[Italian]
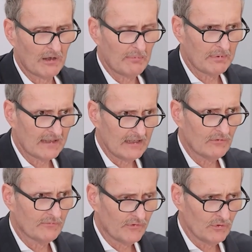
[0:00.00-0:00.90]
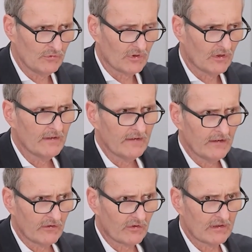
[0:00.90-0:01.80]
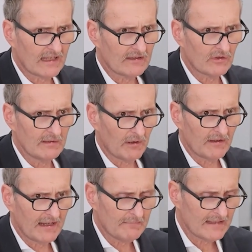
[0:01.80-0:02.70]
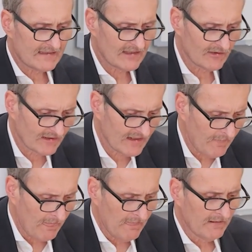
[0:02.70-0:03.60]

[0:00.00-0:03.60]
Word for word: proprio perché non è frutto soltanto di programmazione,